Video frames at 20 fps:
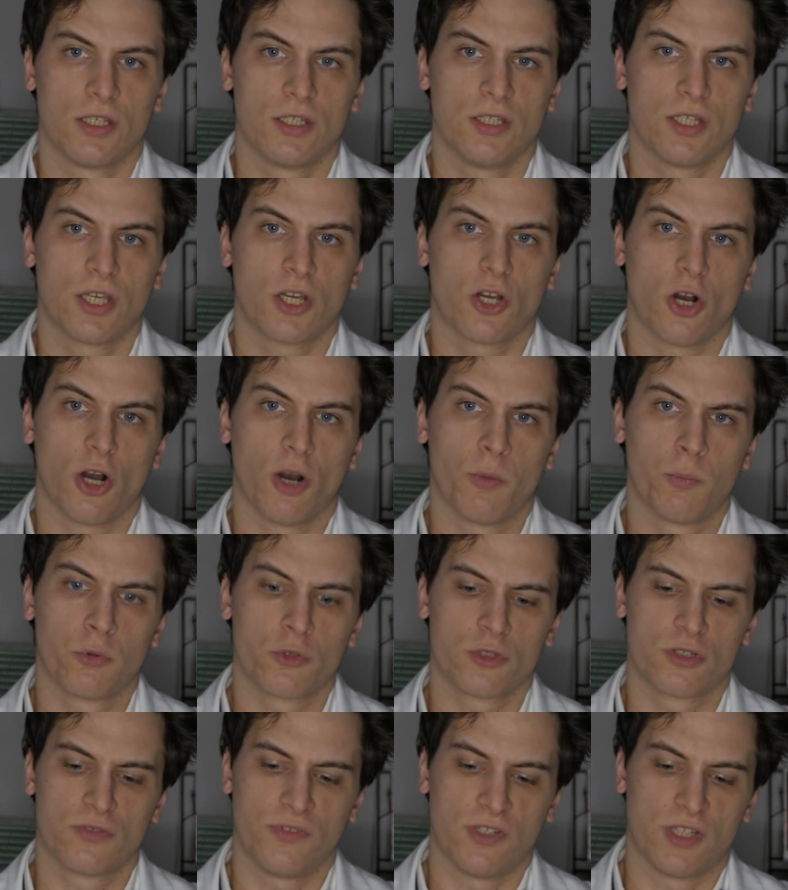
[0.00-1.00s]
Jego
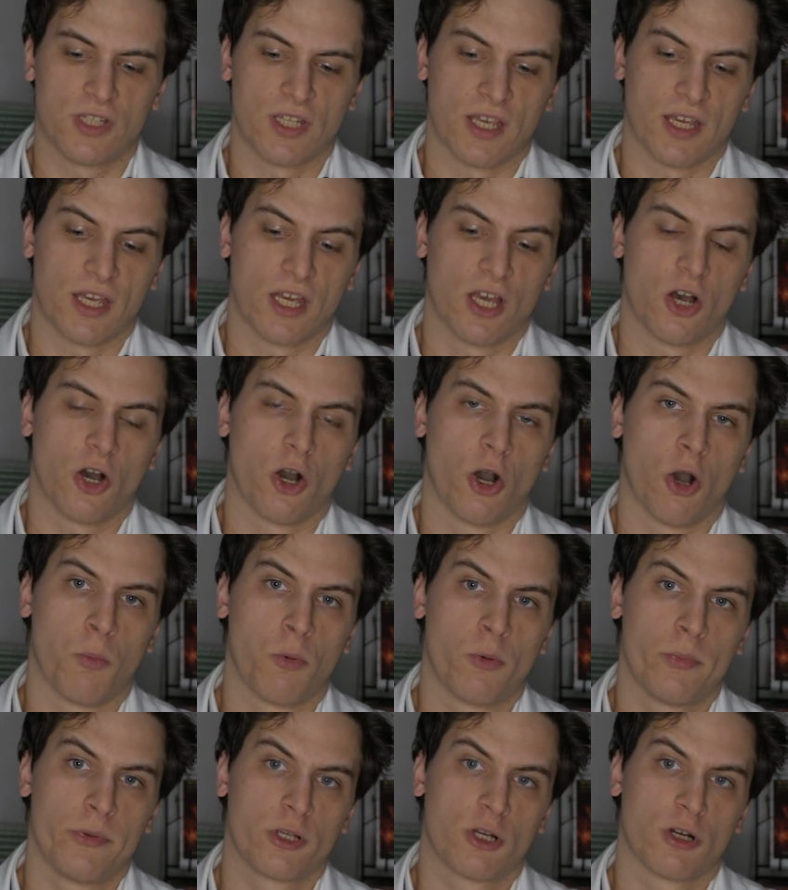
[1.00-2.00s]
opus vitae,
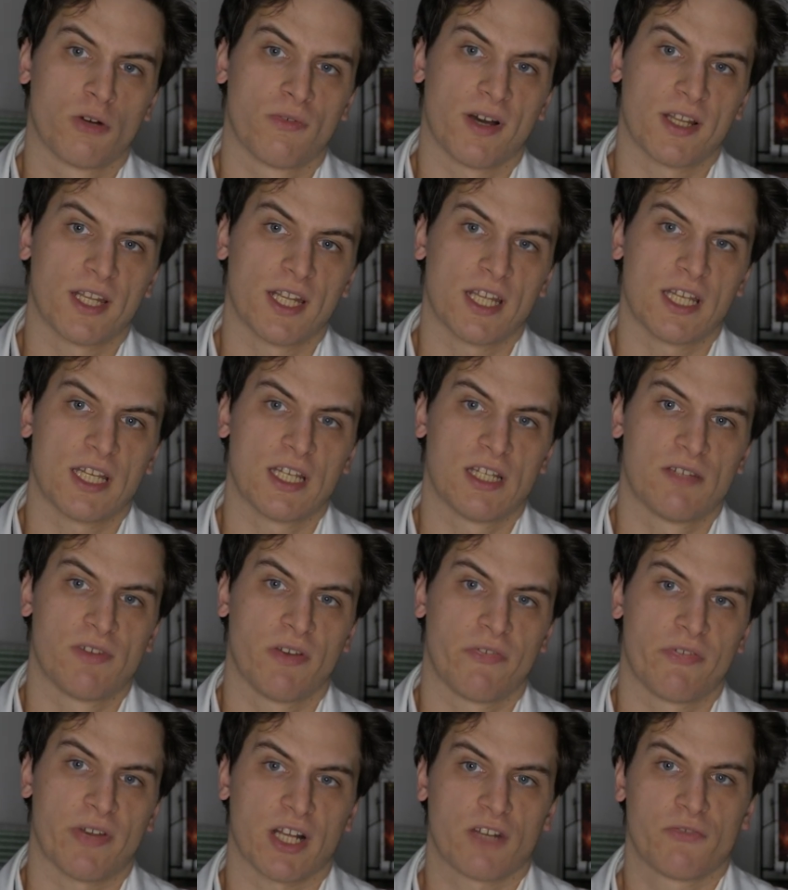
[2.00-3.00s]
opublikowane we
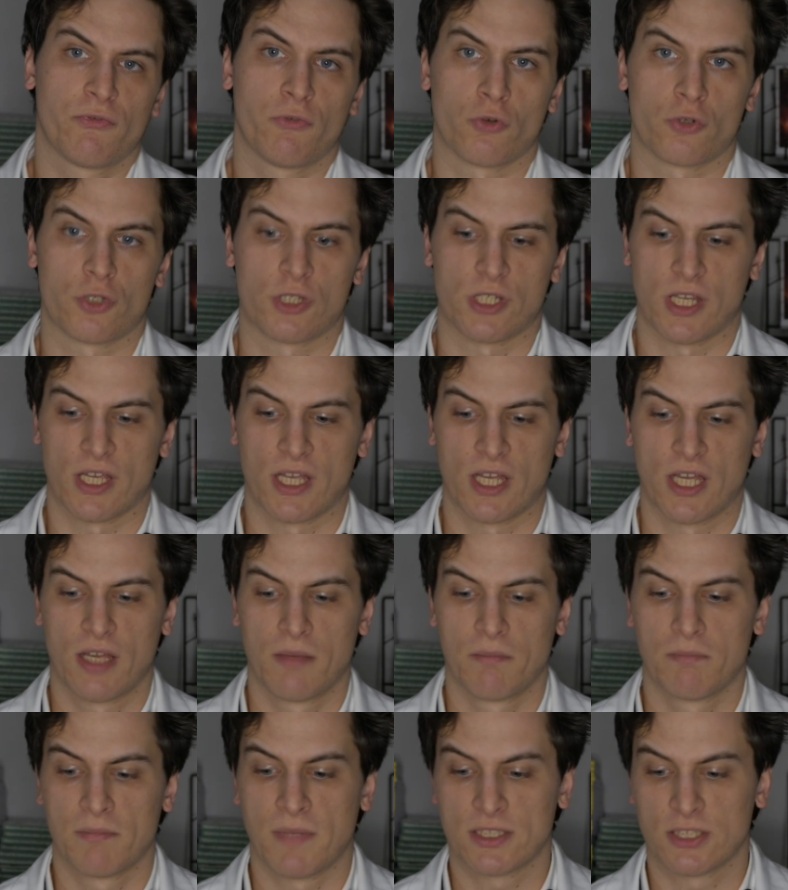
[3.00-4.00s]
Frankfurcie,
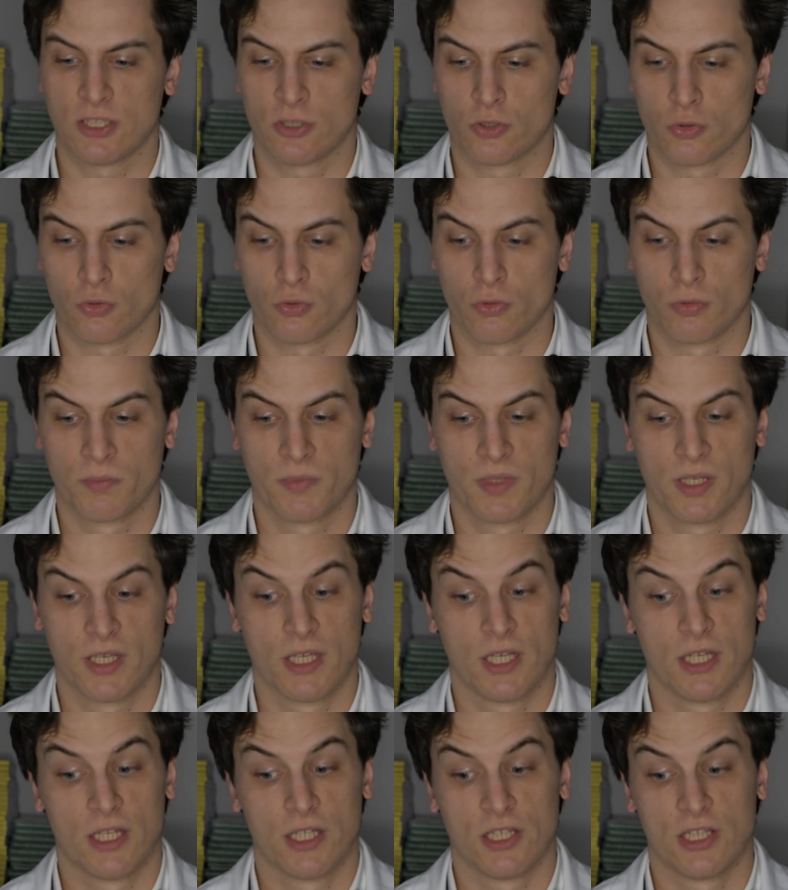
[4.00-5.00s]
ma tytuł
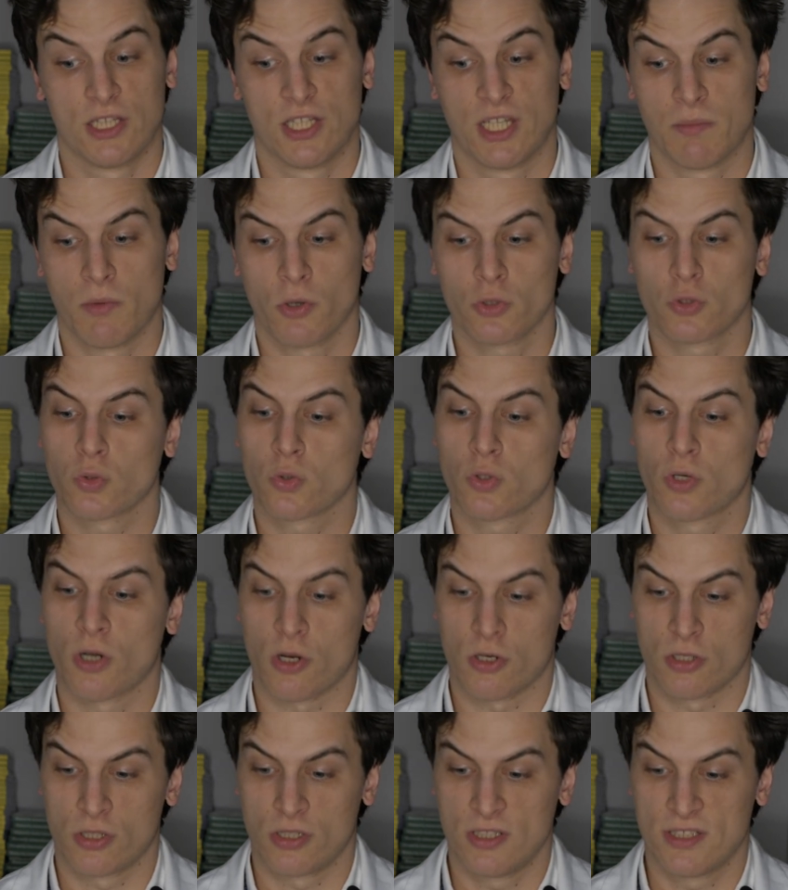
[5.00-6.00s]
De motu
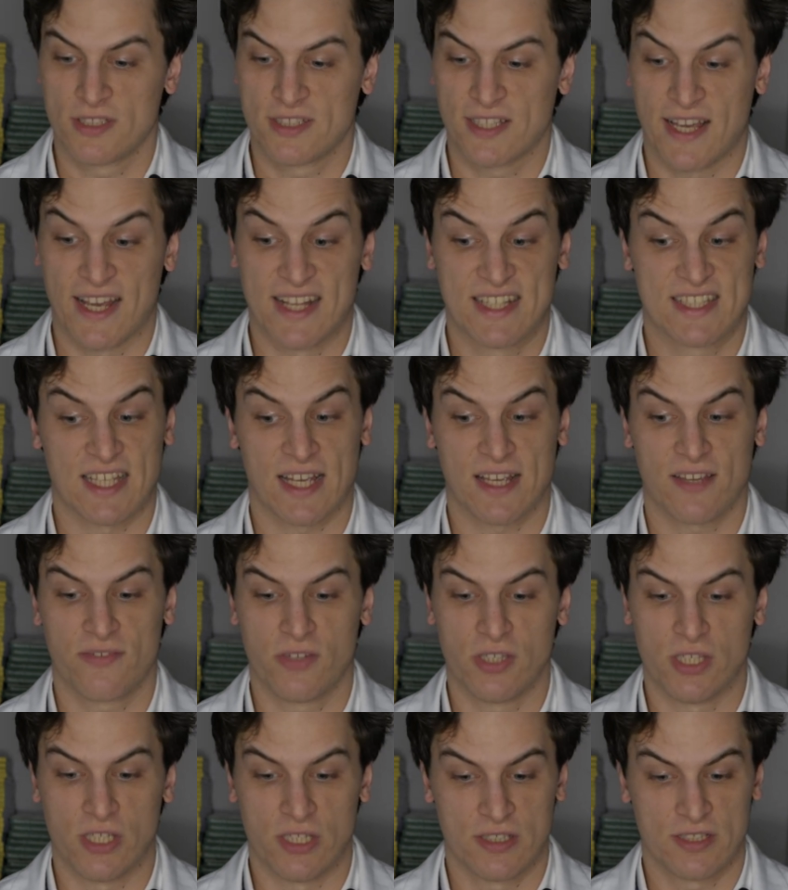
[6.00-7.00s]
cordis et
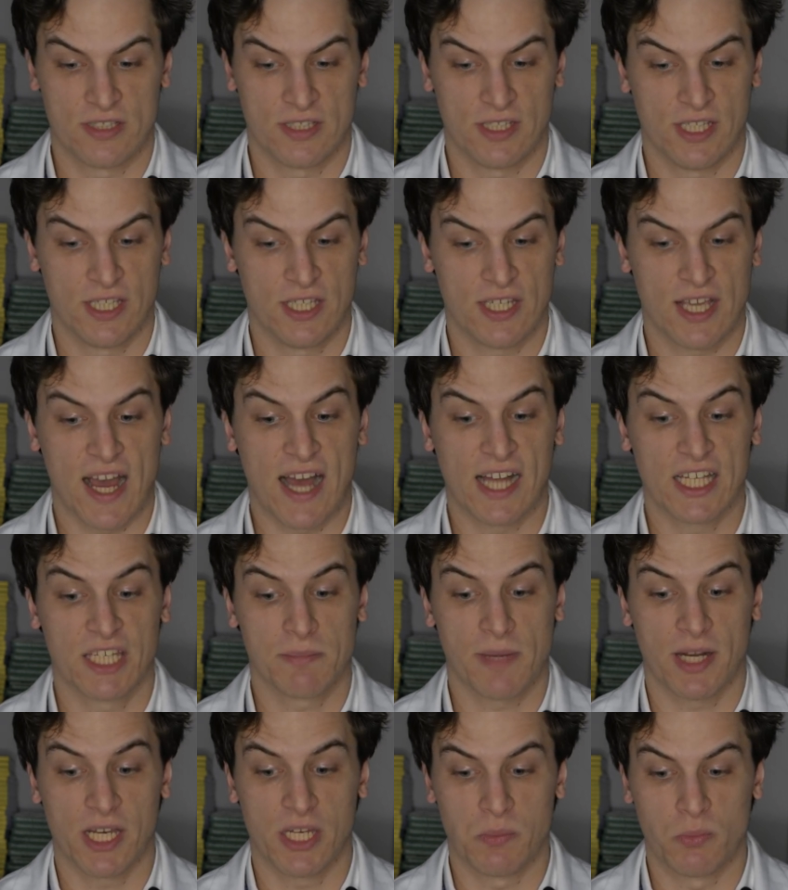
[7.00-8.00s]
sanguinis et
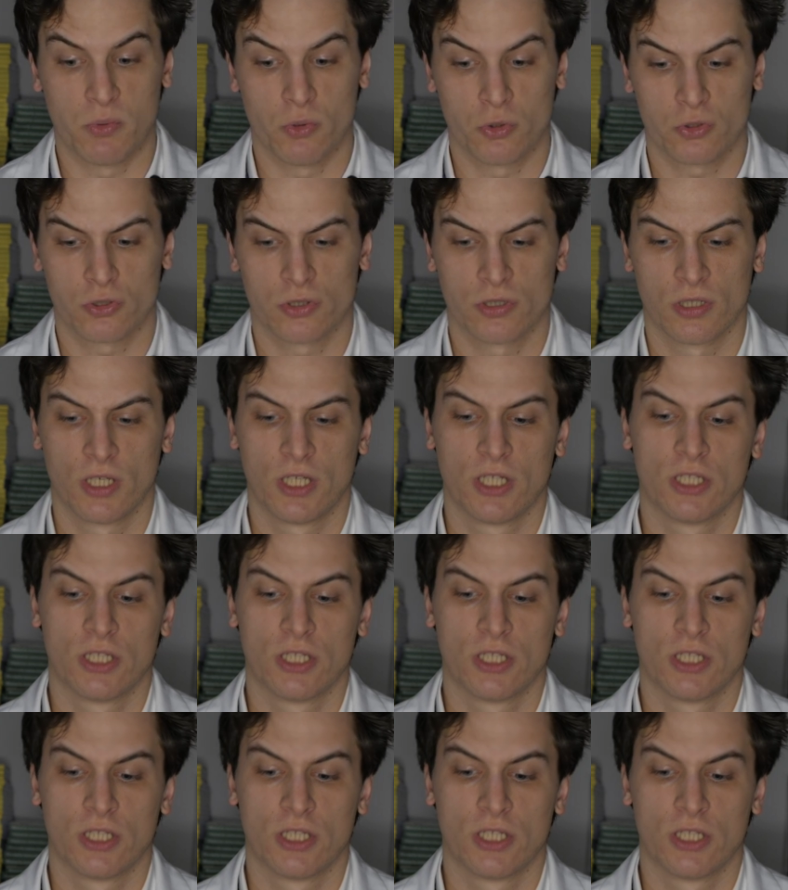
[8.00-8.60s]
animalibus,